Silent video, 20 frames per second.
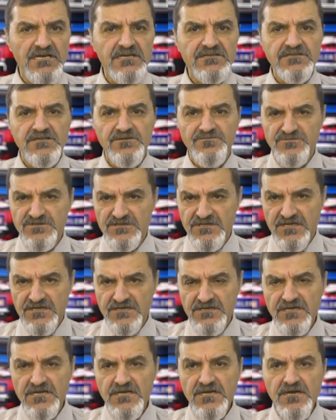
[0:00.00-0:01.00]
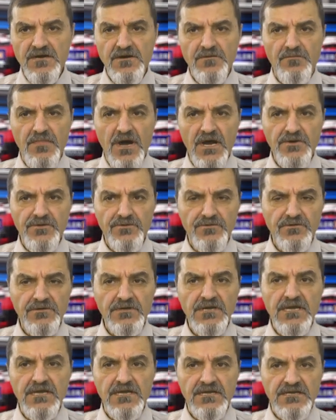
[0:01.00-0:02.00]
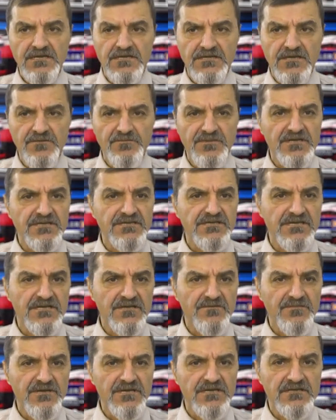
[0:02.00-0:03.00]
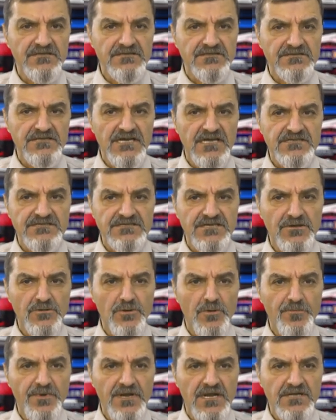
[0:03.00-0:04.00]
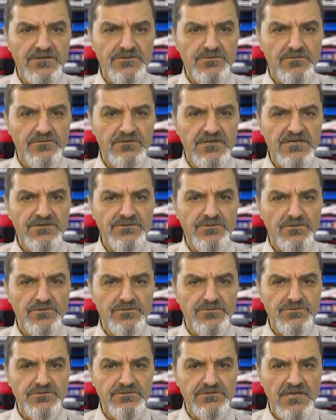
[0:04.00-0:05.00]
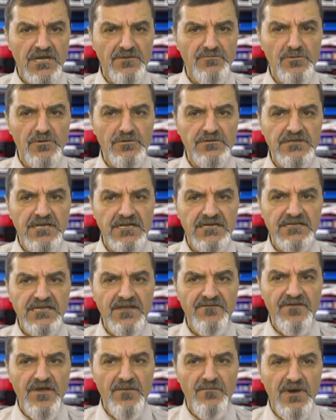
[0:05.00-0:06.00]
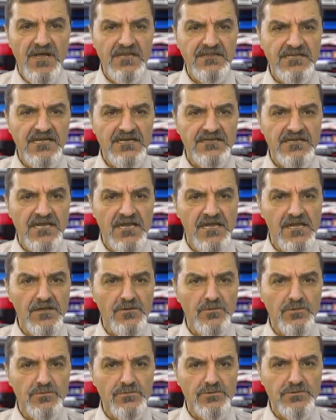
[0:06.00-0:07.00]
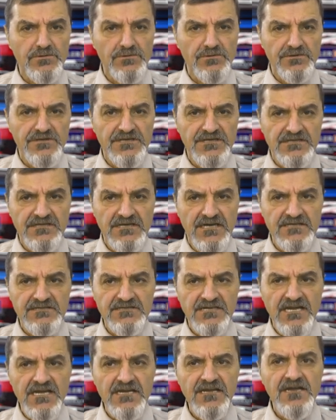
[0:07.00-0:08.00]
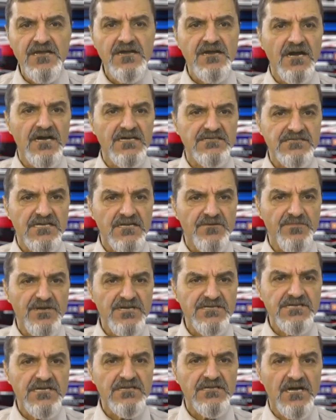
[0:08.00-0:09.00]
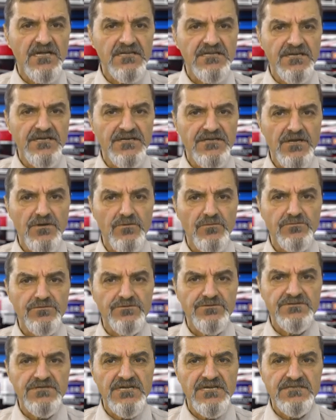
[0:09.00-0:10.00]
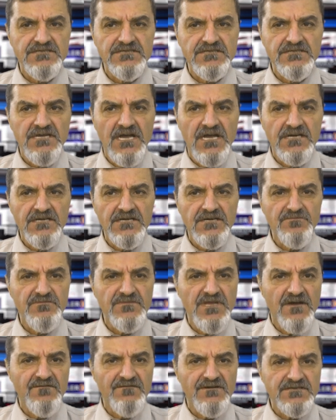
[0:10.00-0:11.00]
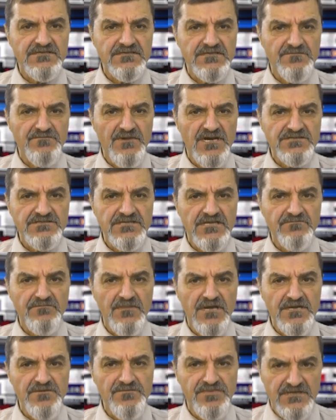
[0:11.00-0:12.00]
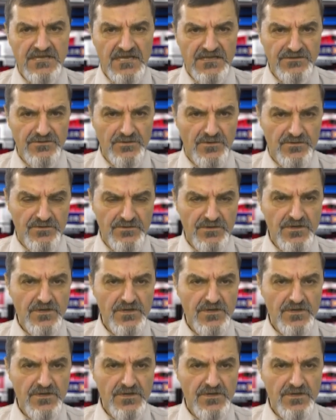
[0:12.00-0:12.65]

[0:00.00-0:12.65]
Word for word: yatırımcıları Bakü'nün 2020 yılında askeri operasyonlar sonucunda mülklerine ve mallarına el konulduğunu iddia ederek Azerbaycan aleyhine uluslararası tahkim davası başlatmayı planlıyor.